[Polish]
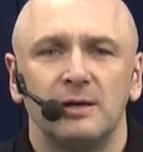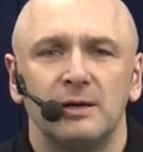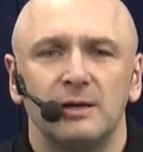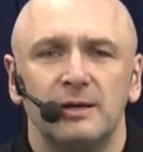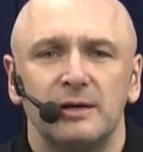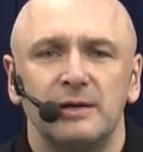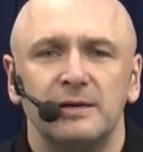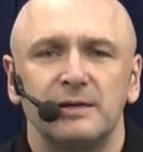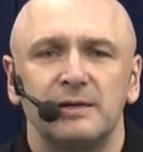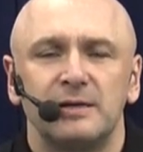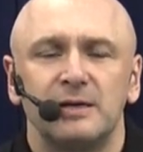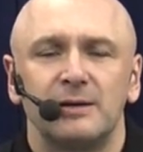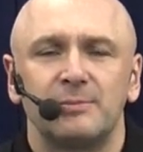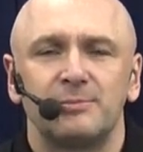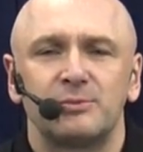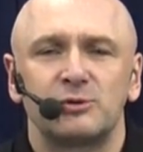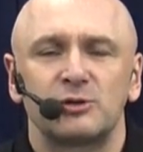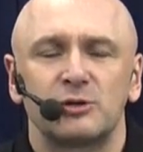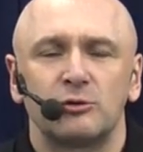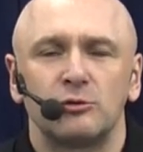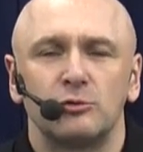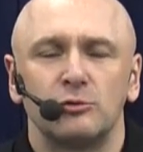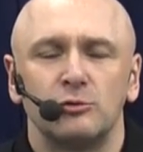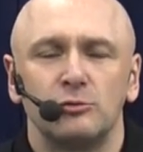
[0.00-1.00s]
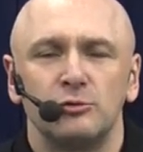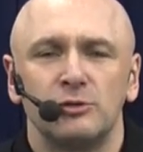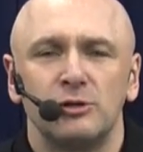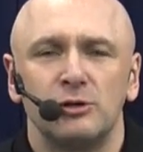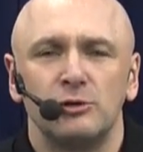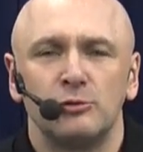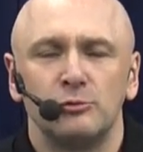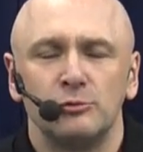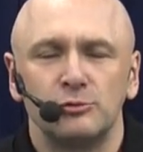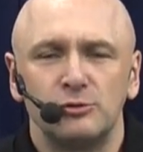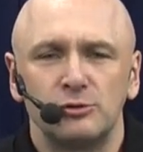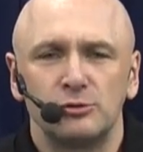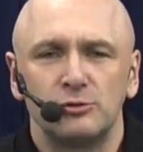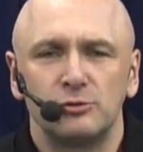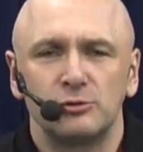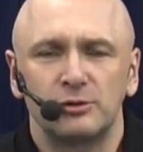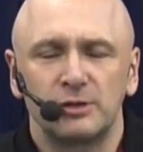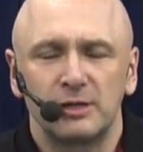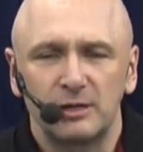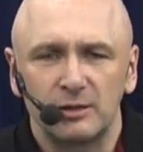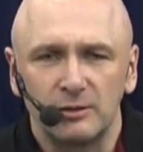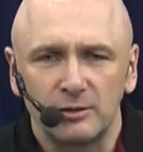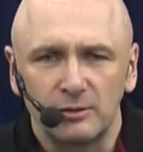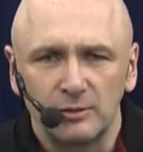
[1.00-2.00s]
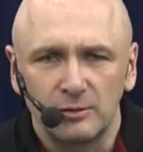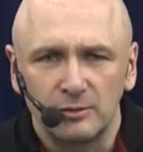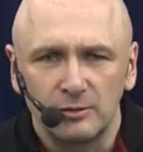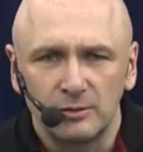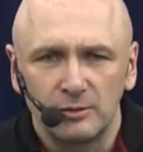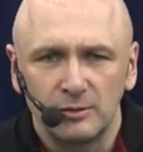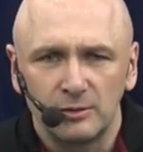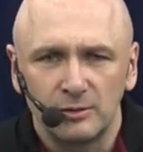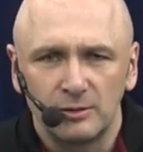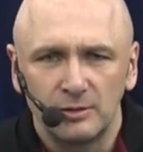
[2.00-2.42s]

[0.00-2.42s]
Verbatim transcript: Religia przekonuje ludzi do tego,